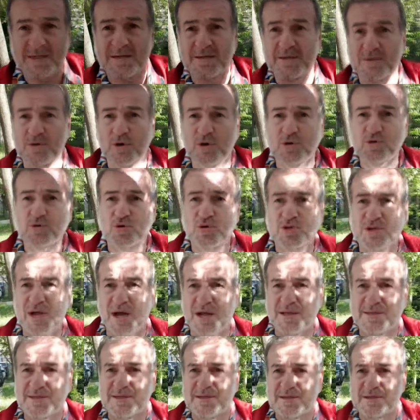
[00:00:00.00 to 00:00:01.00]
yıl, koskoca
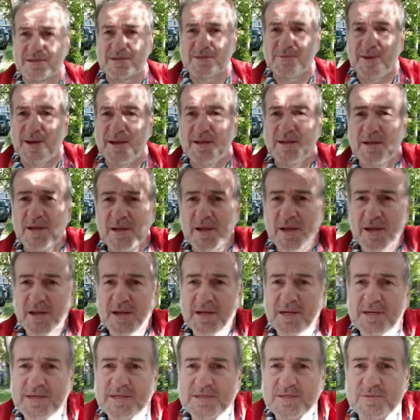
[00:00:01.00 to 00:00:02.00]
6 yıldır ben
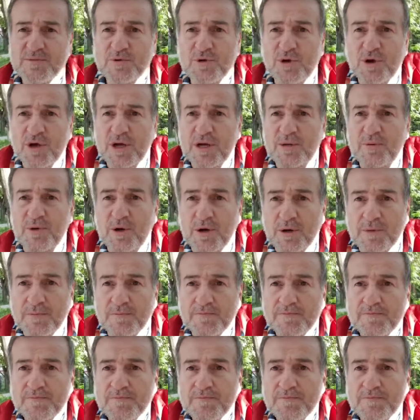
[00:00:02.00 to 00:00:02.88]
kızımı göremiyorum.